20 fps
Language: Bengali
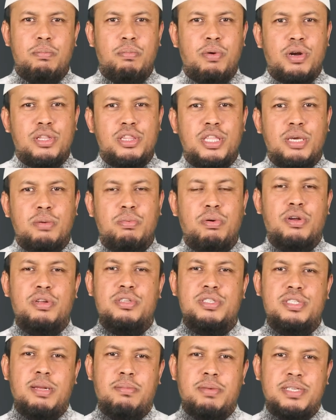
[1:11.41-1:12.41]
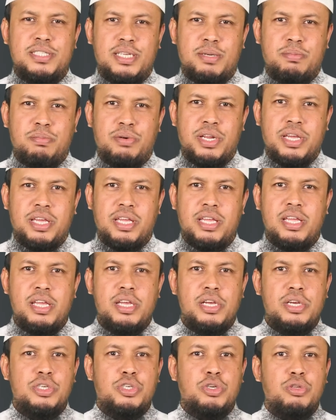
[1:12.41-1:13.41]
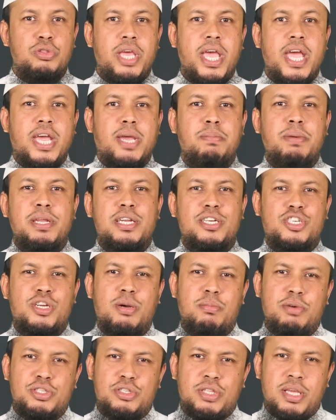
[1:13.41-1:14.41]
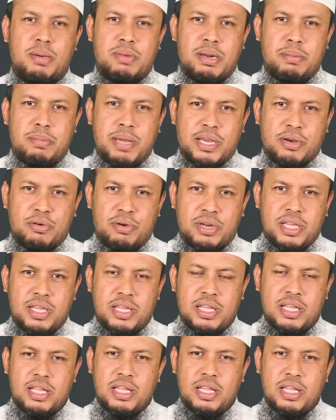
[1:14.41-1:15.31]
প্রত্যেক ফরজ নামাজের পরে শুধু এক মিনিট সময় যদি আমরা ব্যয় করি